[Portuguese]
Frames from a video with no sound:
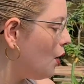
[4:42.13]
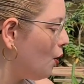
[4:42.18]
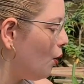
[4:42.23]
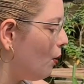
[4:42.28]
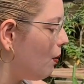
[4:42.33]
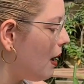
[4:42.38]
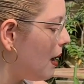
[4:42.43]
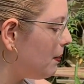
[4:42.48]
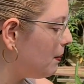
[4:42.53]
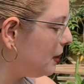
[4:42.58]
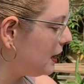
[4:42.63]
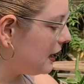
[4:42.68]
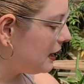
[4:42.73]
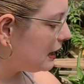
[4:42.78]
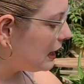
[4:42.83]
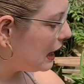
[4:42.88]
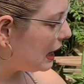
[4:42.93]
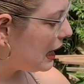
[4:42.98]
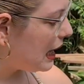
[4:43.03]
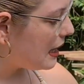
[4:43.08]
Uma
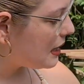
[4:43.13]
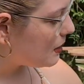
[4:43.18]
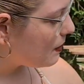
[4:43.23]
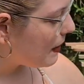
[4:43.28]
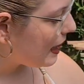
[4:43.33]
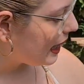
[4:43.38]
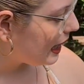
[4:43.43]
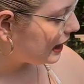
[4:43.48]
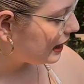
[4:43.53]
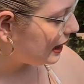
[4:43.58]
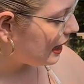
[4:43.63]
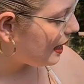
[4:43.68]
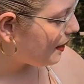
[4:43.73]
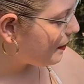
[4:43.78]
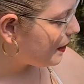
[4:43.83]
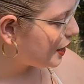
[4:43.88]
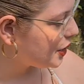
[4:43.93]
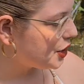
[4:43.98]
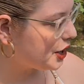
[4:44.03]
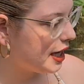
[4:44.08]
planta dessa, uma catleia, é
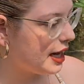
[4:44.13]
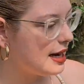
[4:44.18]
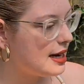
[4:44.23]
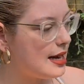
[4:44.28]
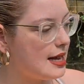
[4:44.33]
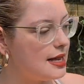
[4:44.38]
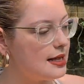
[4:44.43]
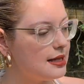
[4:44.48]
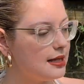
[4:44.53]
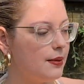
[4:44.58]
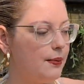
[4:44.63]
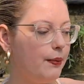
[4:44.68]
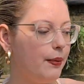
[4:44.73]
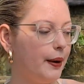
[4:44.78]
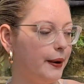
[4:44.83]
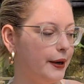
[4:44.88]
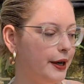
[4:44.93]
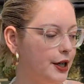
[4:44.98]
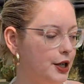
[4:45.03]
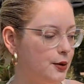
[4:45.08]
para chegar nesse
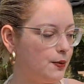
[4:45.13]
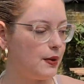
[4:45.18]
porte,